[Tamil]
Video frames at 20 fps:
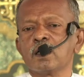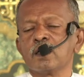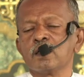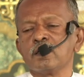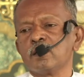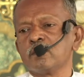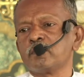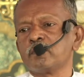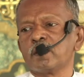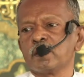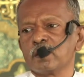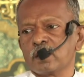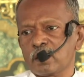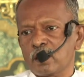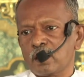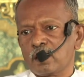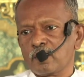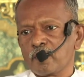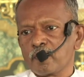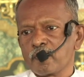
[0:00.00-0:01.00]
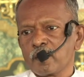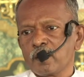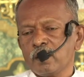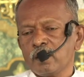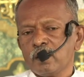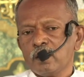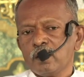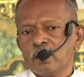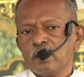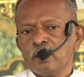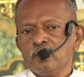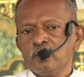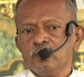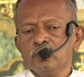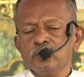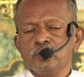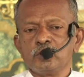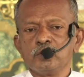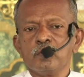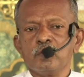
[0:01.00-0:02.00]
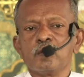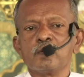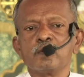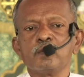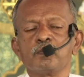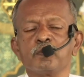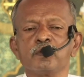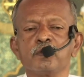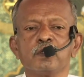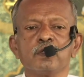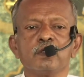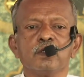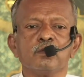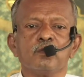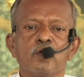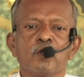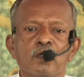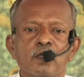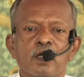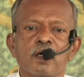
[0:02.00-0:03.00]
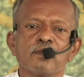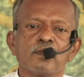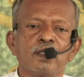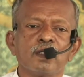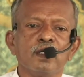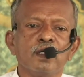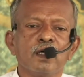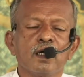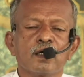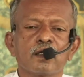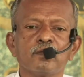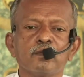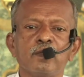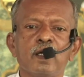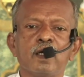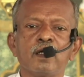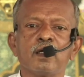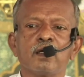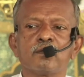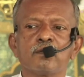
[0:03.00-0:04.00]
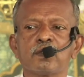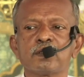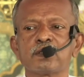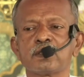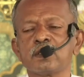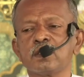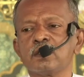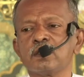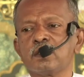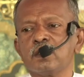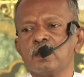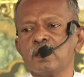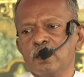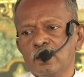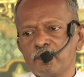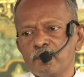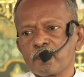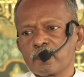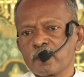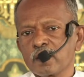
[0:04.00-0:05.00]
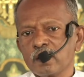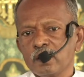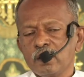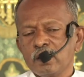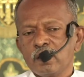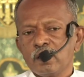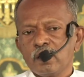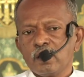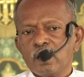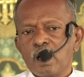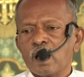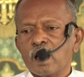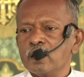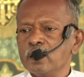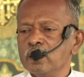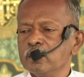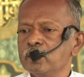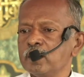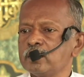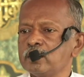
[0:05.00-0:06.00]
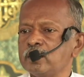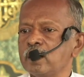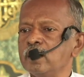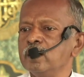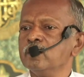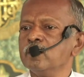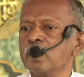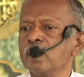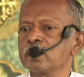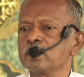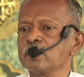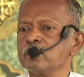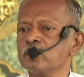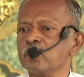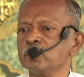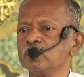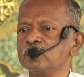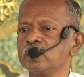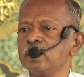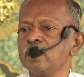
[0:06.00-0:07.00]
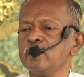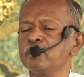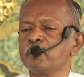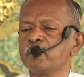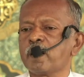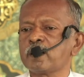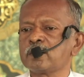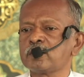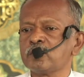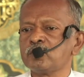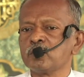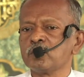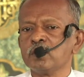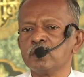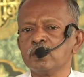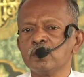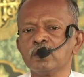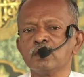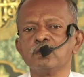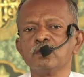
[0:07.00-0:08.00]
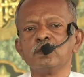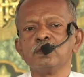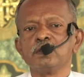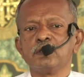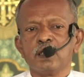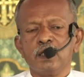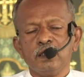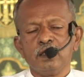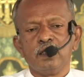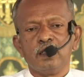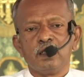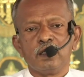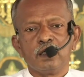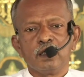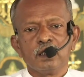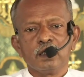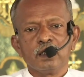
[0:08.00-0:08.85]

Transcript: அழைக்கப்படுகிறார் யோசுவாவன் புத்தகம் ஒன்றாம் அதிகாரம் ஏழாம் வசனத்திலே ஆண்டவர் தெளிவாக மோசையை பார்த்து சொல்லுகின்ற ஒரு செய்தி